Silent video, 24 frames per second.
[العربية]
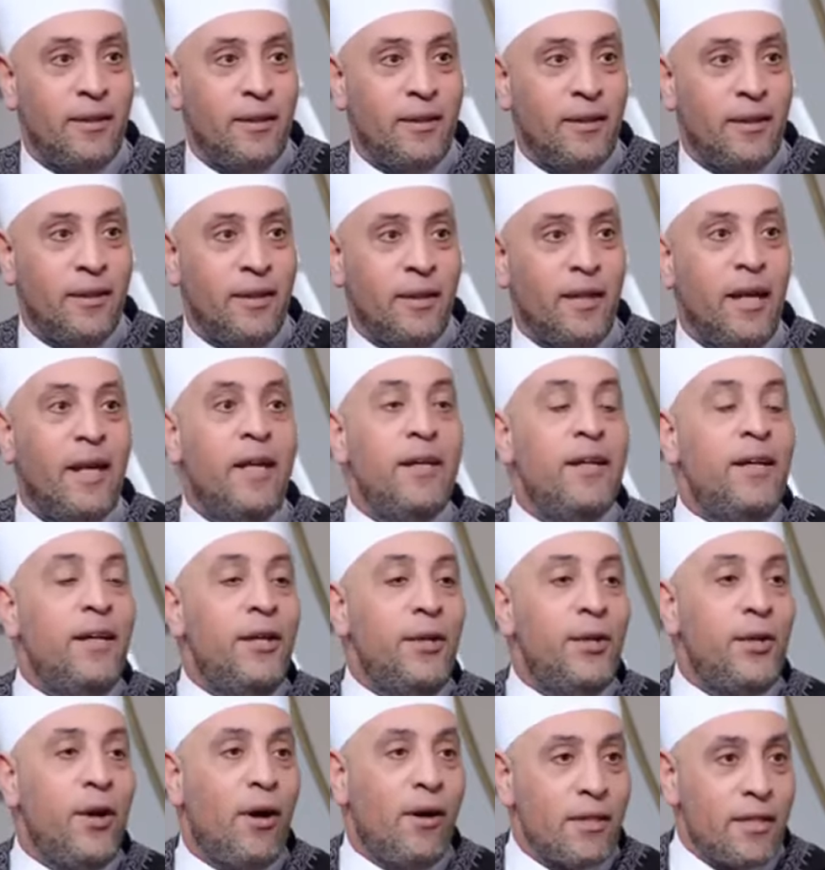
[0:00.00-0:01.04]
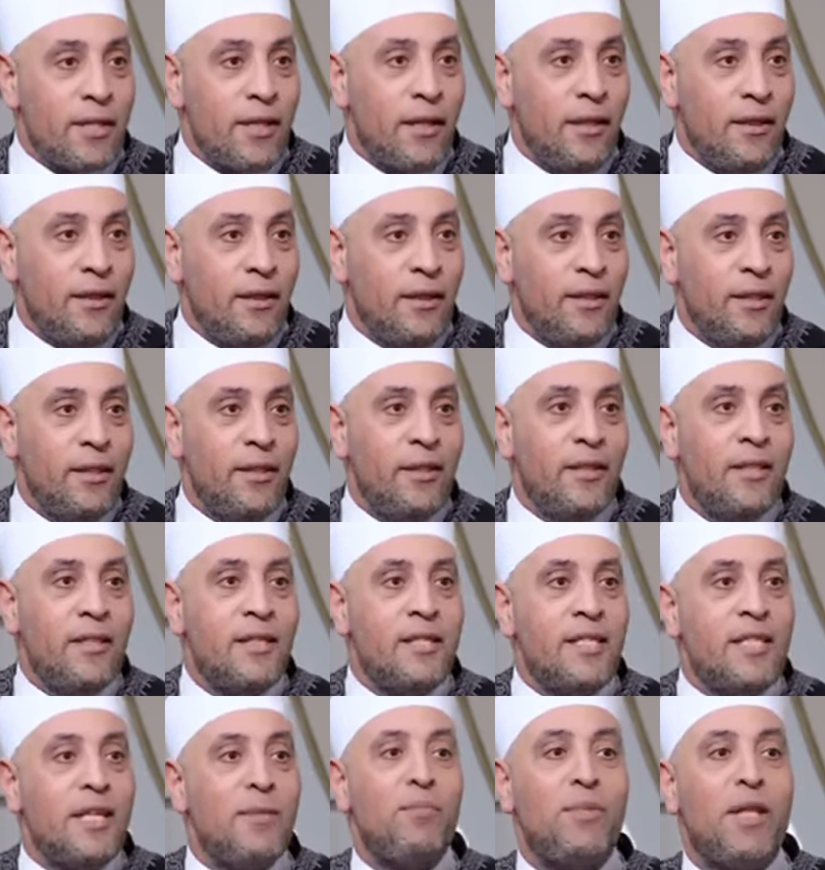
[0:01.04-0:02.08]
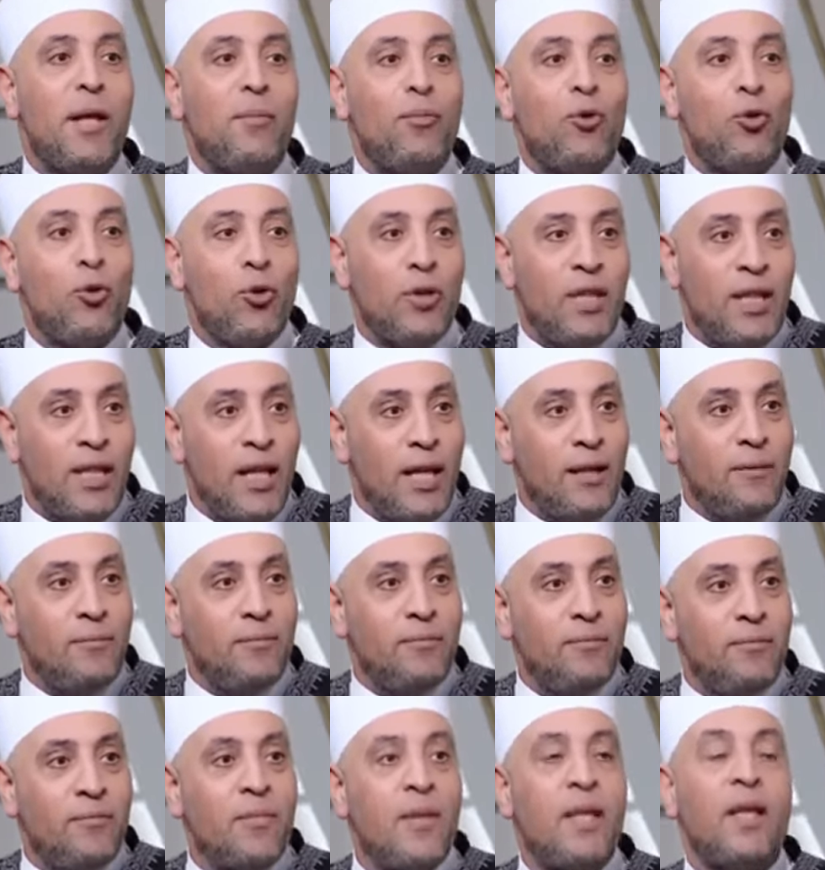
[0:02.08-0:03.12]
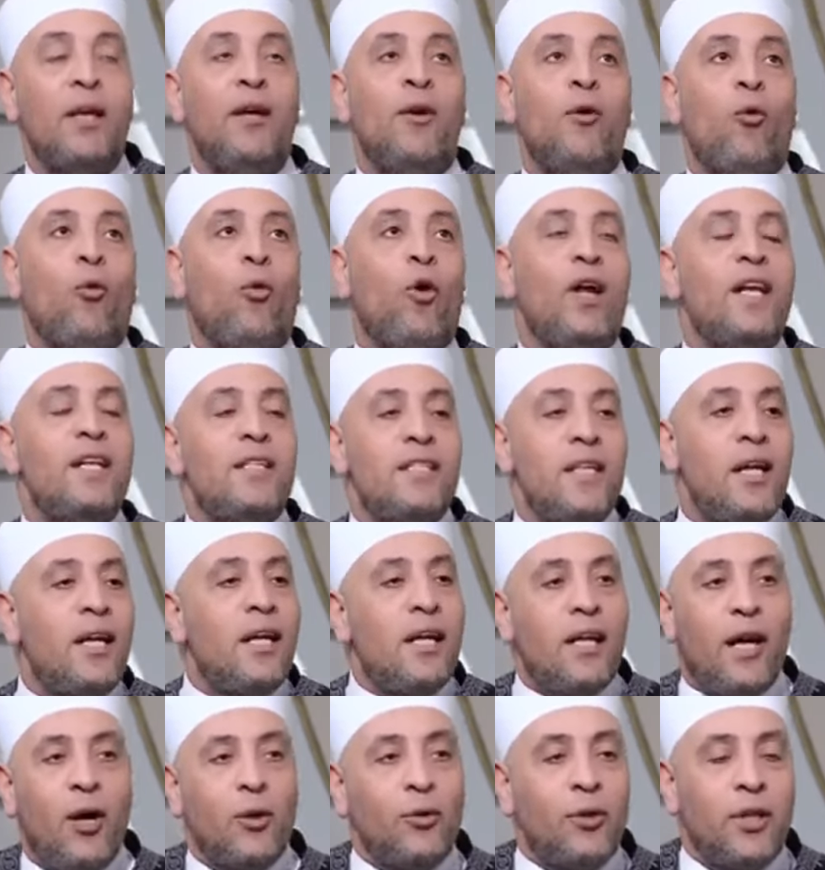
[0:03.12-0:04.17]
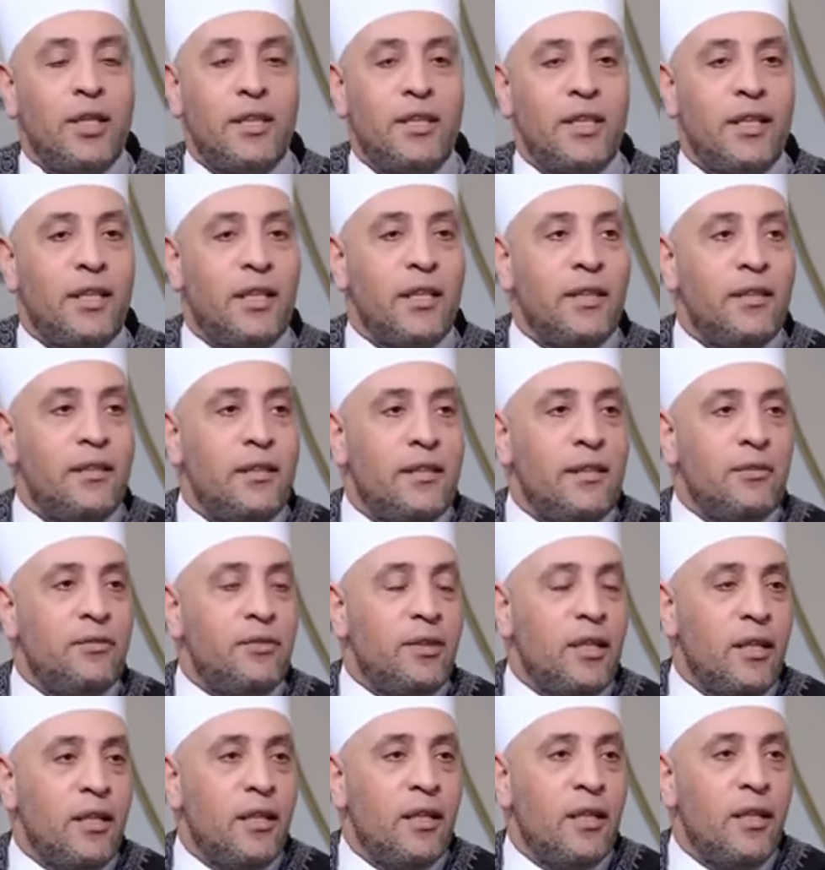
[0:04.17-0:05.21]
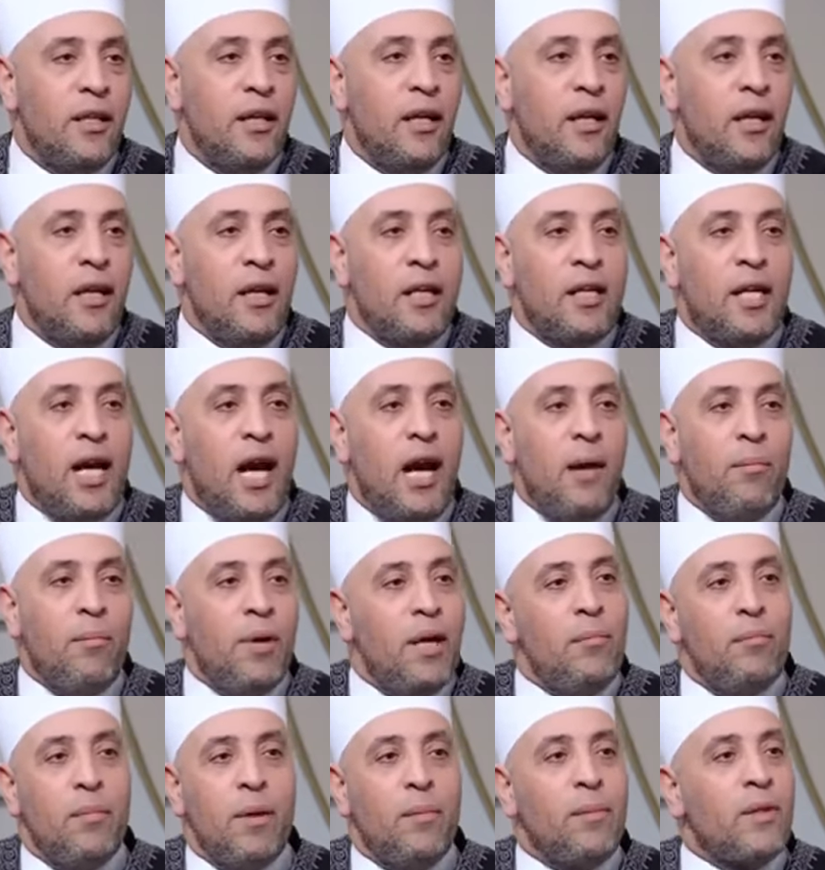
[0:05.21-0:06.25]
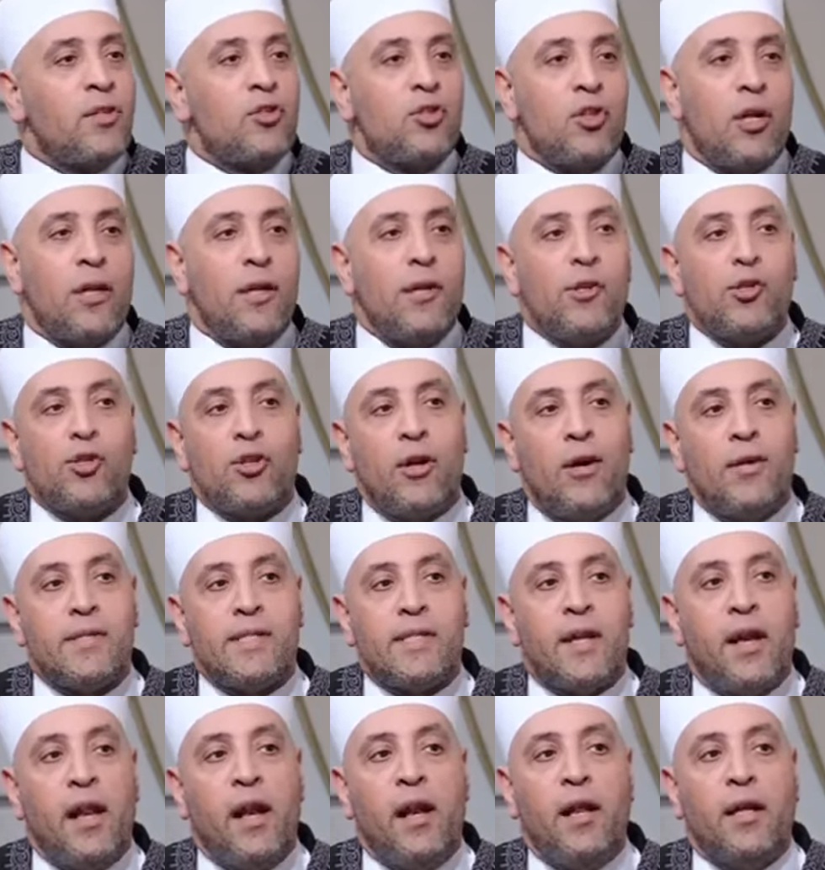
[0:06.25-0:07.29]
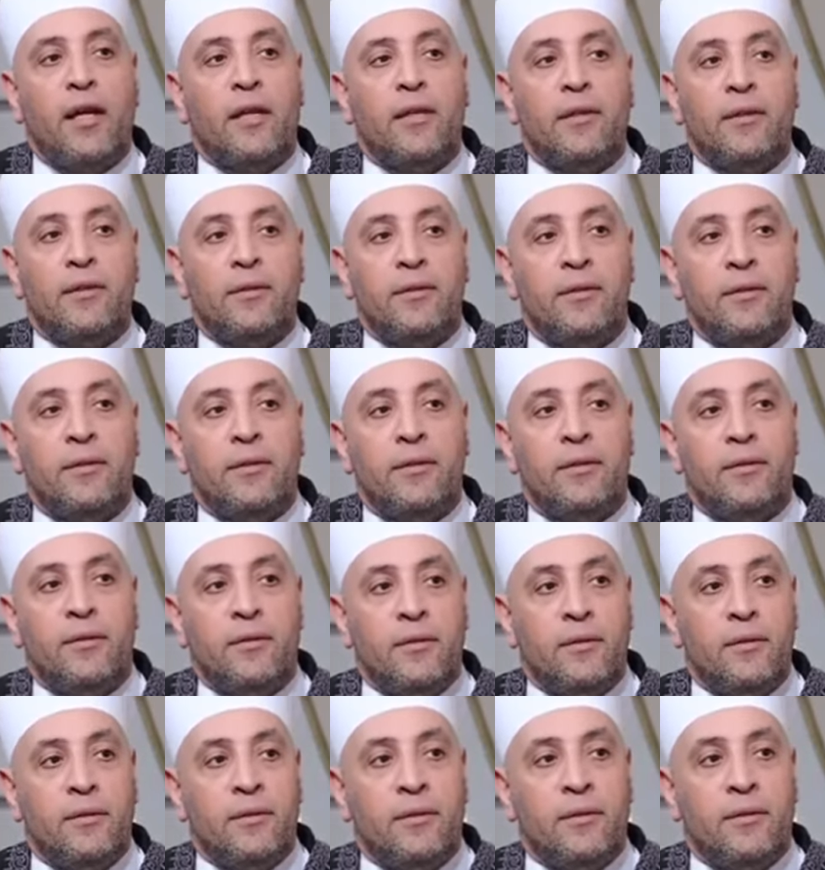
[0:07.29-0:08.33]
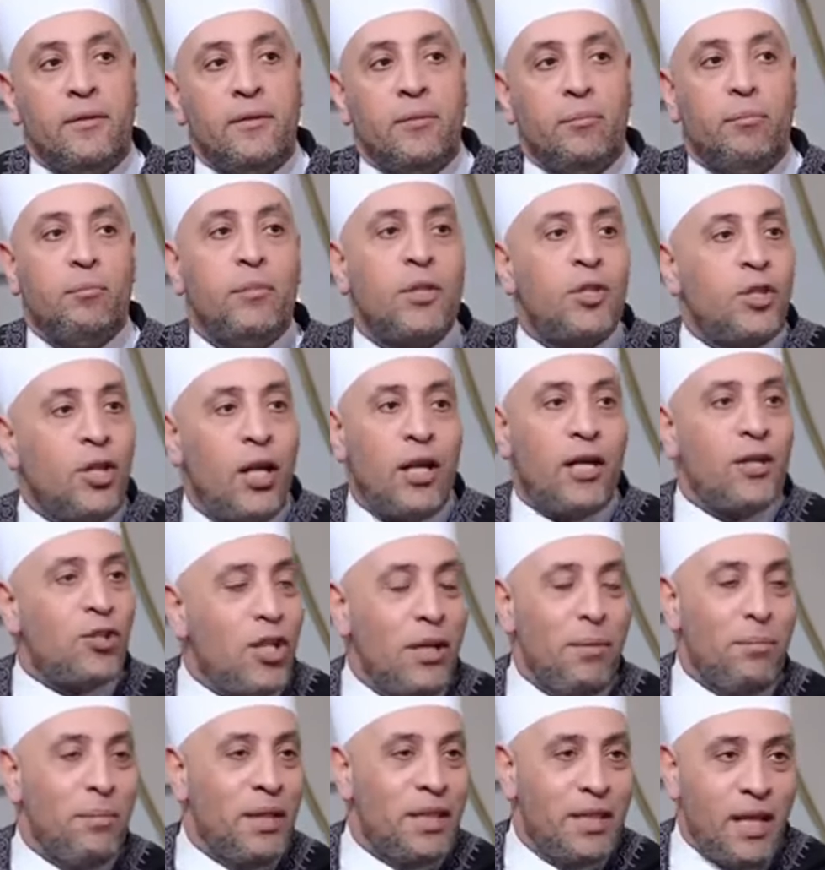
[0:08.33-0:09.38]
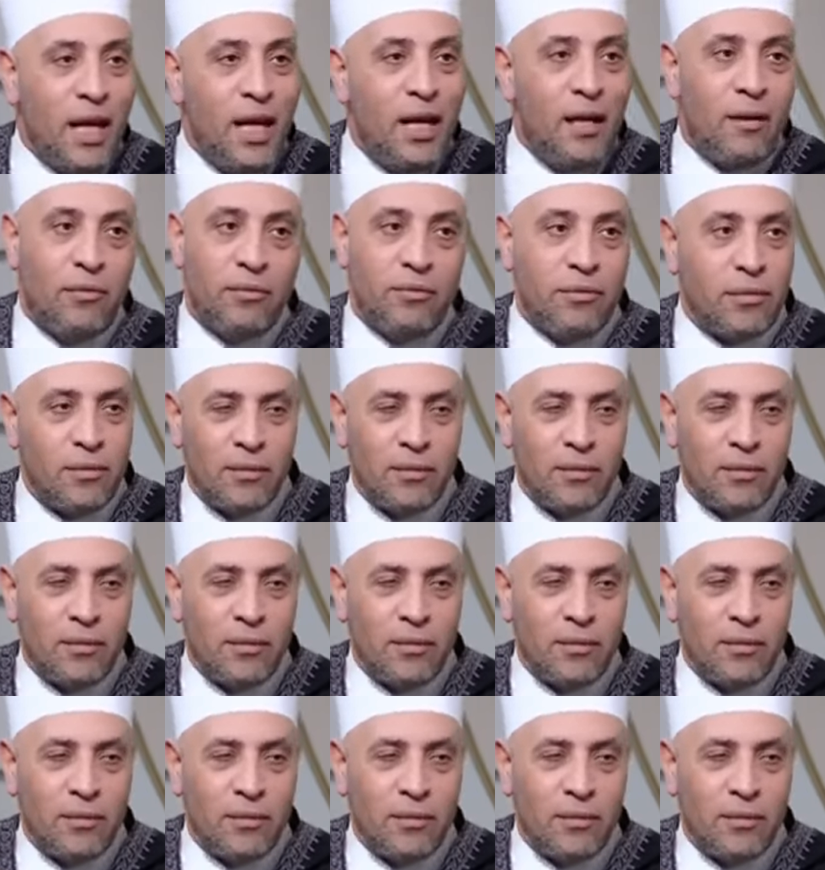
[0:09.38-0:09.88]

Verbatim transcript: لان احنا اصلا سيبنا مستقر. بيوتنا ولذلك حضرتك انت في الكعبه ما بتصليش قصر ليه مم. مش علشان مئة ألف